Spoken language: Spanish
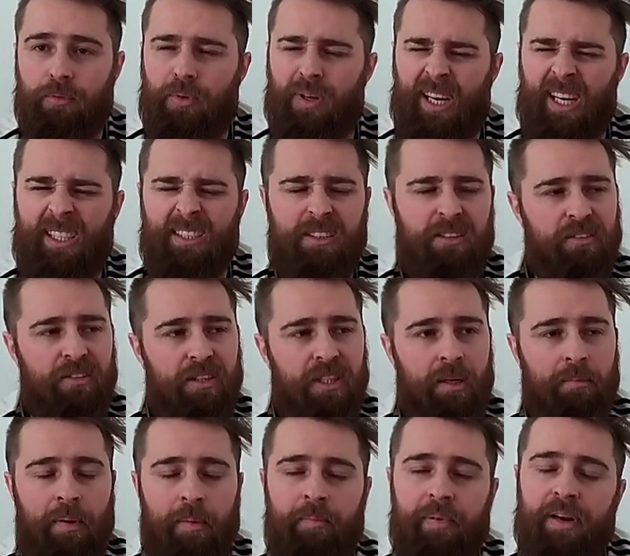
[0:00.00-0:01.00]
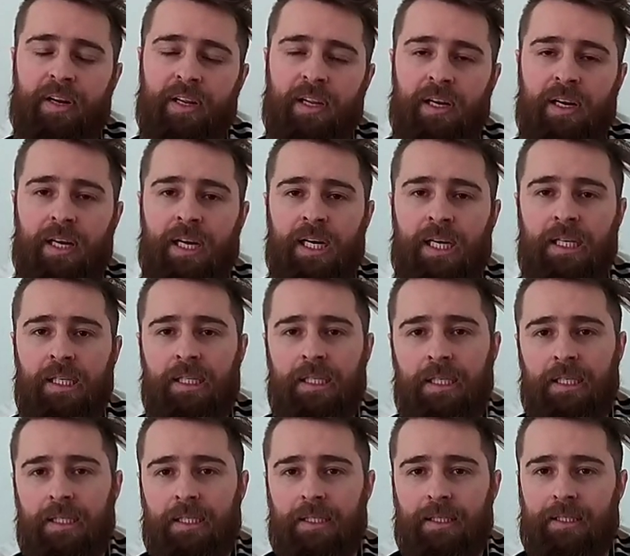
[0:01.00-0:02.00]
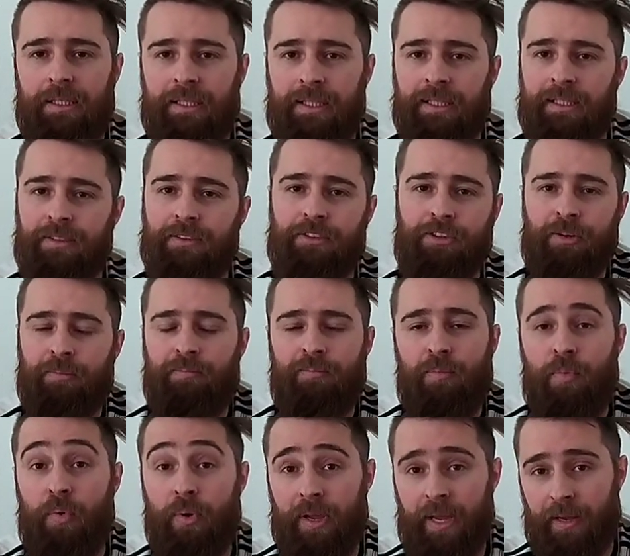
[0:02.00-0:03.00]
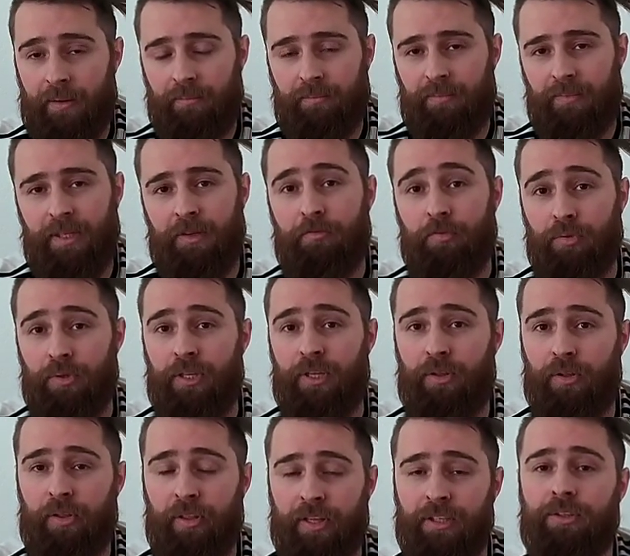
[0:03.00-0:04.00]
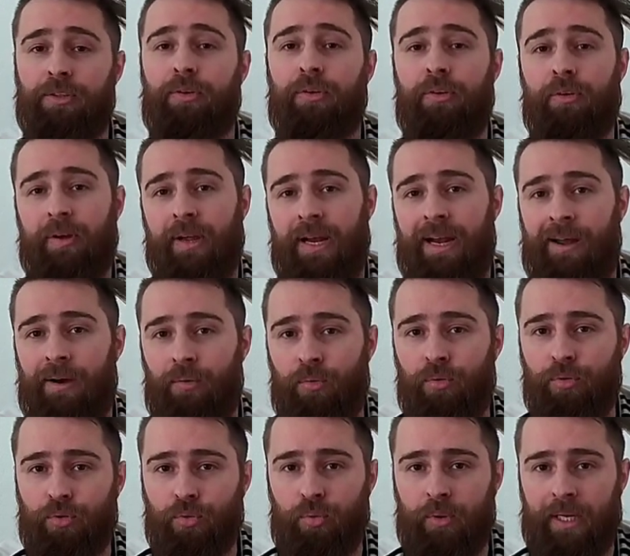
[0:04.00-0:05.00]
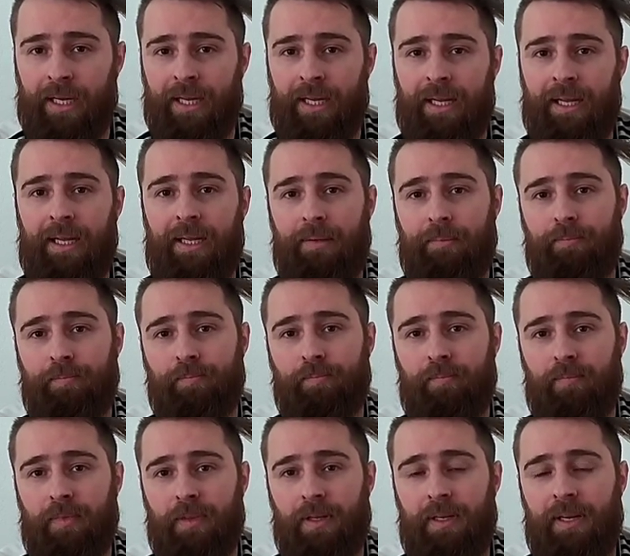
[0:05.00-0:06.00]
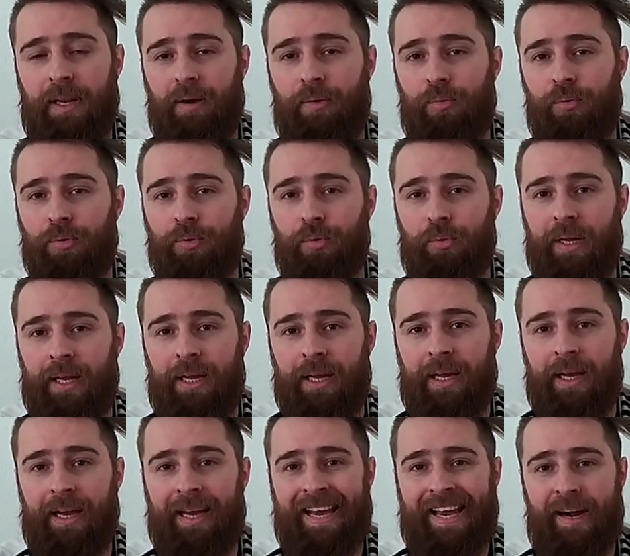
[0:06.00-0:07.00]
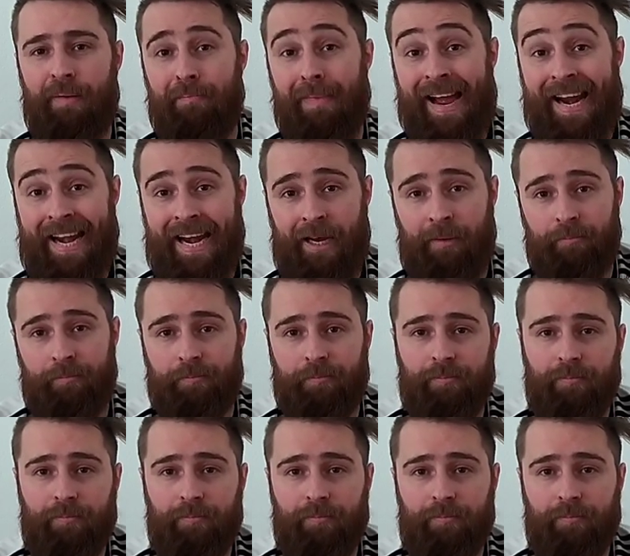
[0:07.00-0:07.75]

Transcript: ojalá se considera pan perníquel acá, eh, son muy difundidos dentro de lo que es la cultura, la cultura germana.